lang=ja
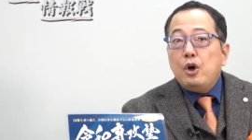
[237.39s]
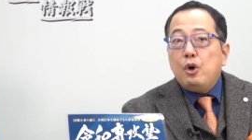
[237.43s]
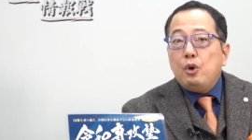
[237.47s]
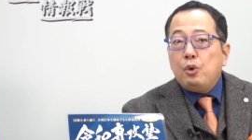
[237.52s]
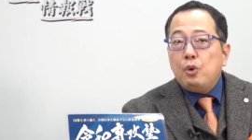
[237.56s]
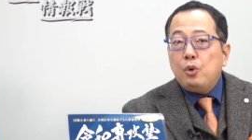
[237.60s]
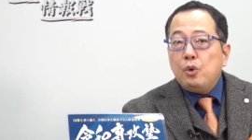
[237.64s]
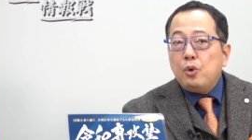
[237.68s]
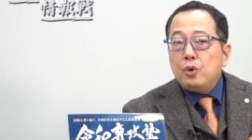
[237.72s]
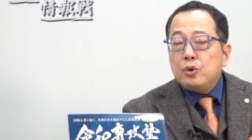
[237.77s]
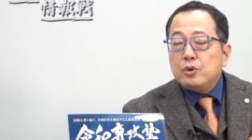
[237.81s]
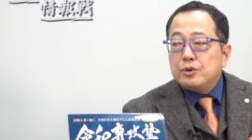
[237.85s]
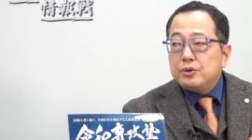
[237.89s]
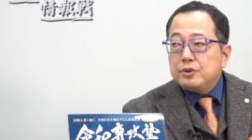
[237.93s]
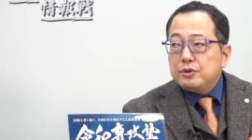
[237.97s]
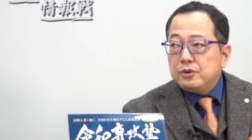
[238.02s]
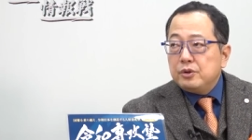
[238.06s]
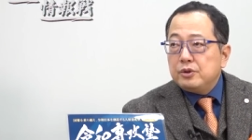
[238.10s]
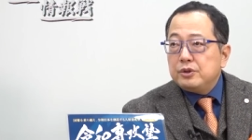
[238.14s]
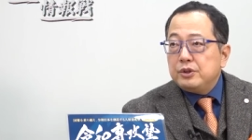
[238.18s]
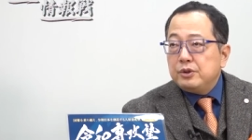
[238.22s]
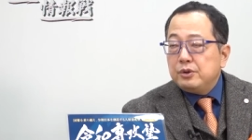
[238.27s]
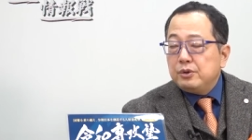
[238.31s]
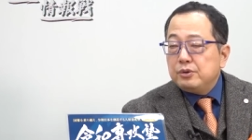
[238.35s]
多く
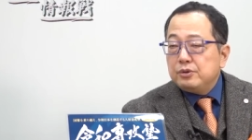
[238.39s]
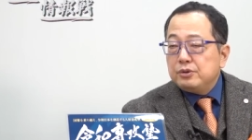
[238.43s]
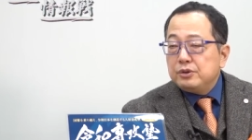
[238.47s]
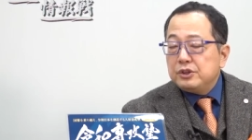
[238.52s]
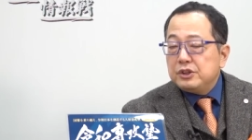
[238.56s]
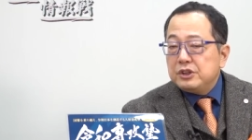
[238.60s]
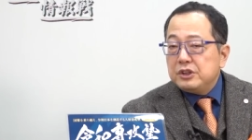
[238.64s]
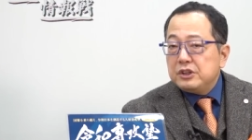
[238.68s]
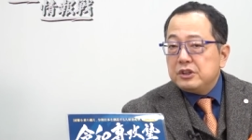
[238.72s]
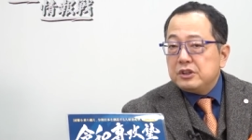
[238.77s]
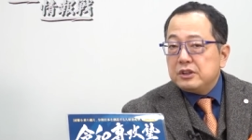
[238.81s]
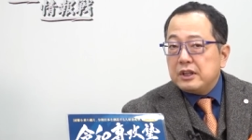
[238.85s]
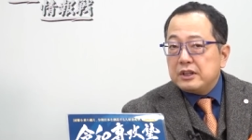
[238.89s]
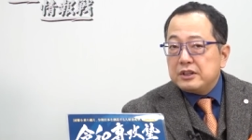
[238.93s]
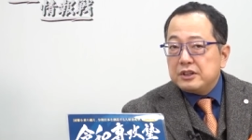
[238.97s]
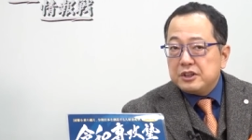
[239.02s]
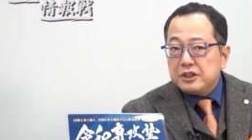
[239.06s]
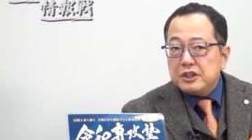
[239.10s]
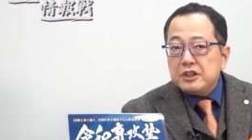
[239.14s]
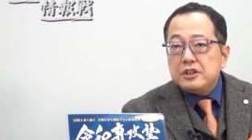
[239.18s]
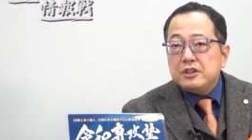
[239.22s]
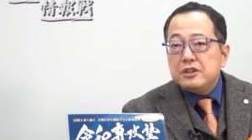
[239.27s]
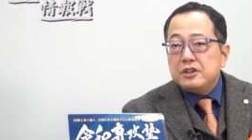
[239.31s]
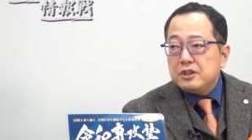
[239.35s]
の日本人が
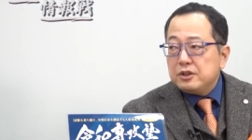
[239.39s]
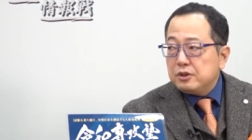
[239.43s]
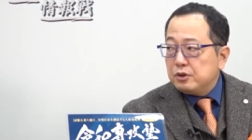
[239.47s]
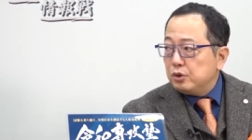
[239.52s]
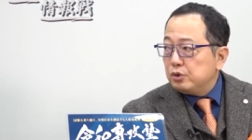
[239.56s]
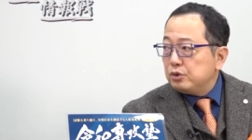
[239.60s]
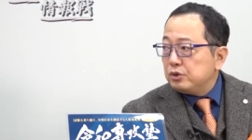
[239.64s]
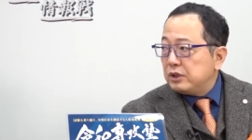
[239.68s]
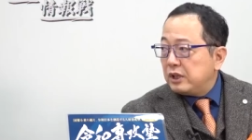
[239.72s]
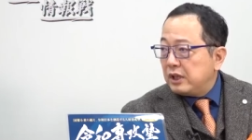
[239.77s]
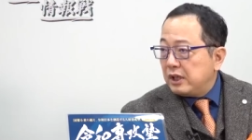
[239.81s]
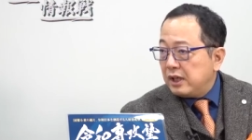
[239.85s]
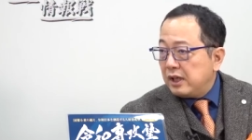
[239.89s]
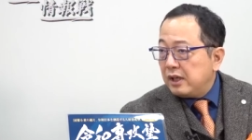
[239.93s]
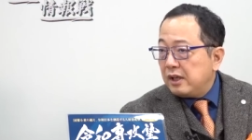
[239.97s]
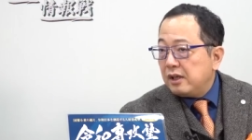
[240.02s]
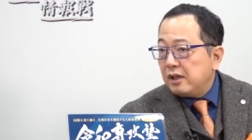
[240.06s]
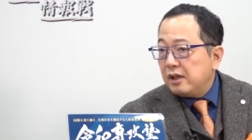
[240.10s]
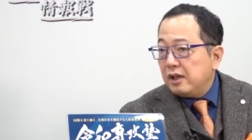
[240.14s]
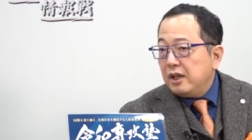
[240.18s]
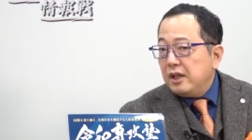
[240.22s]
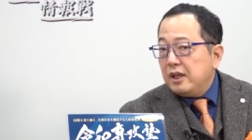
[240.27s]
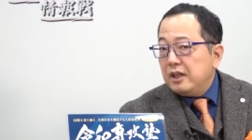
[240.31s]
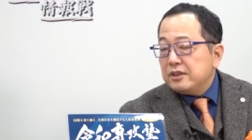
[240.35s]
信じ込んだら、